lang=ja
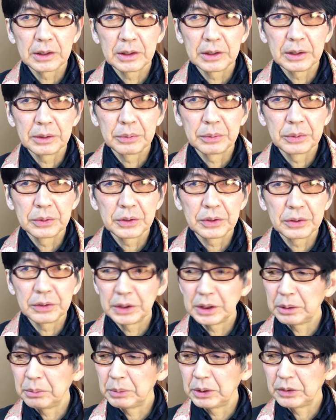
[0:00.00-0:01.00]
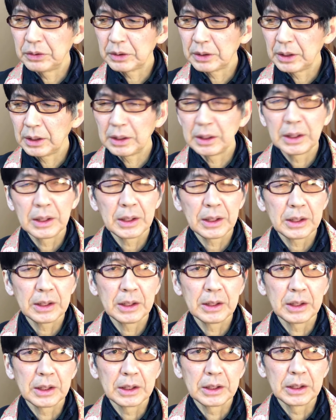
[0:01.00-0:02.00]
て普通に水が得ら
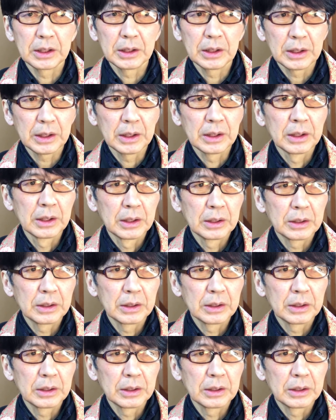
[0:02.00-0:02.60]
れないんで